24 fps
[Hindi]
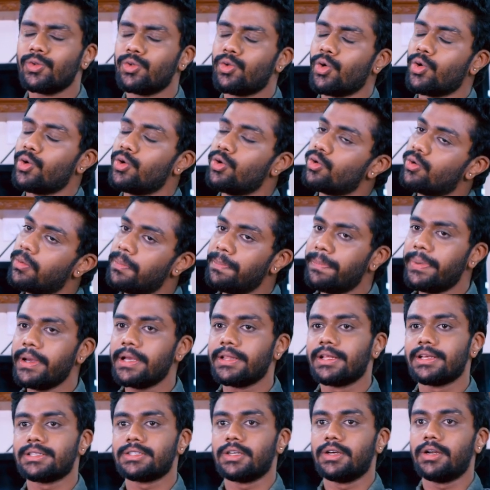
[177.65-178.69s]
बहुत
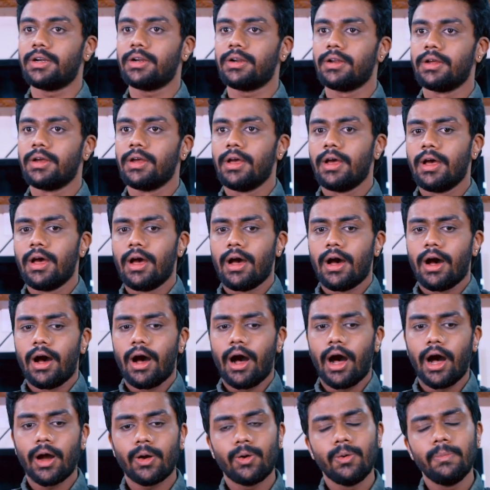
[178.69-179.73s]
बड़ा गैंग है
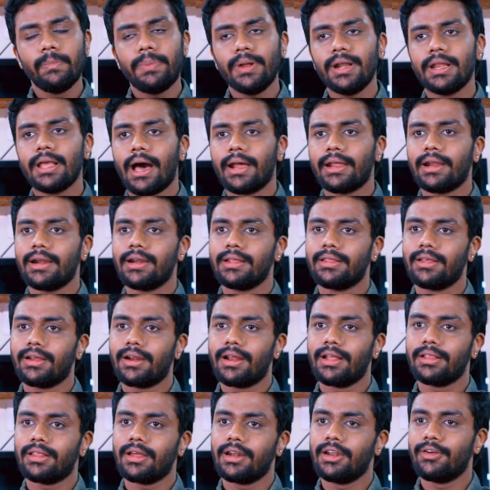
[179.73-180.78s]
उस गैंग में कौन
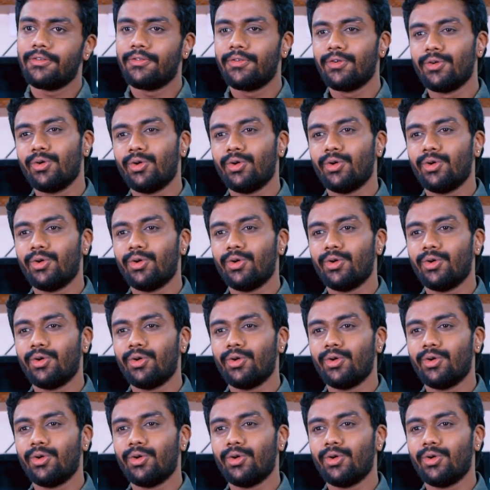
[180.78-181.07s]
कौन है